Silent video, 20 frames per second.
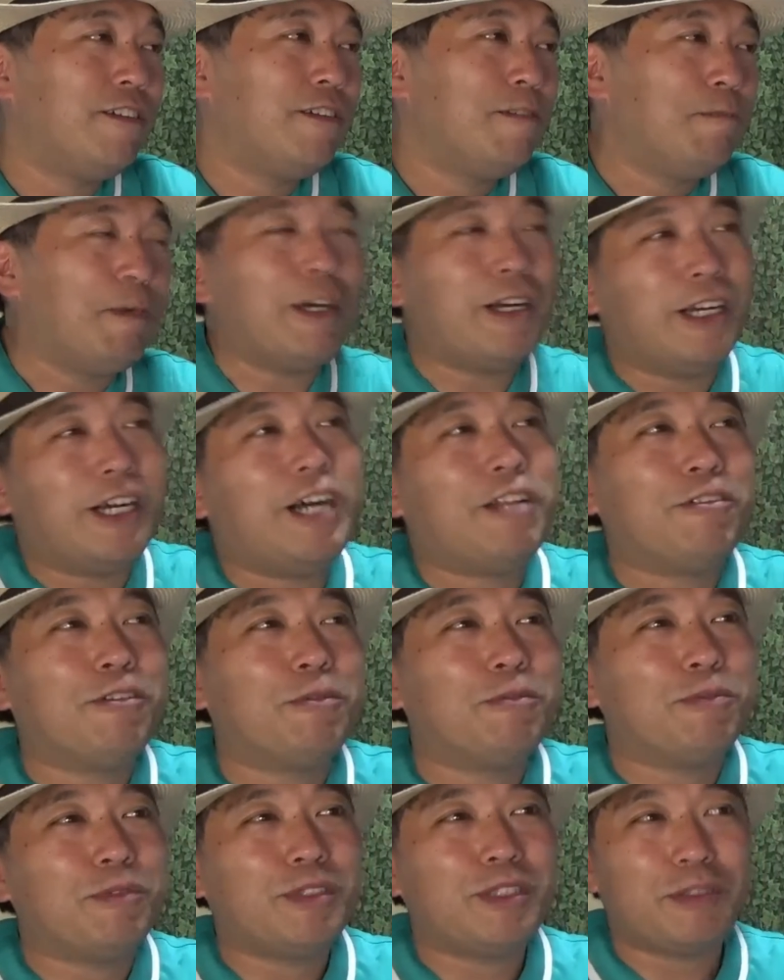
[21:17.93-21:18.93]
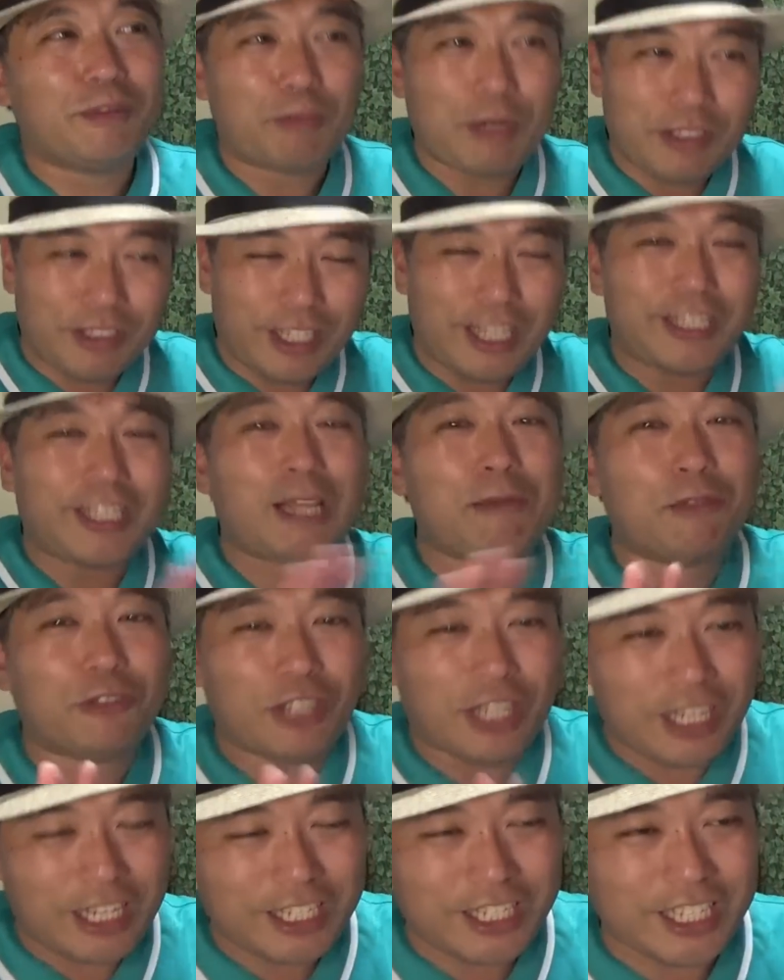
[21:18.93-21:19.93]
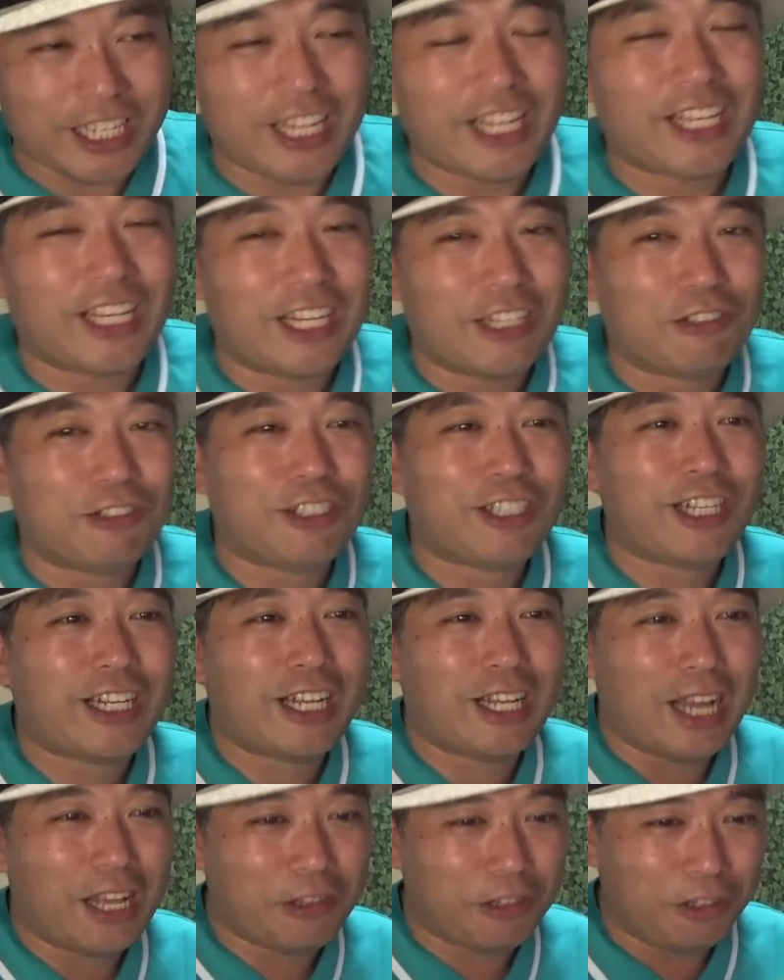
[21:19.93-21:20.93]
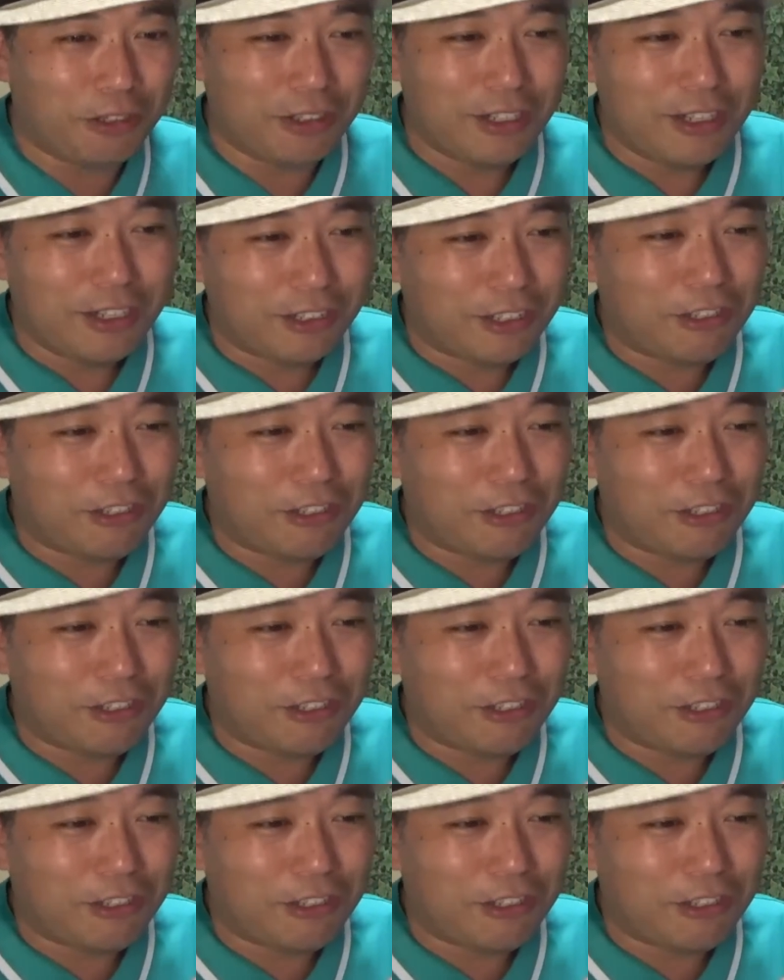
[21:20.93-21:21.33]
まあ、あの、別に戦隊もの話じゃないから、そしたら、あの、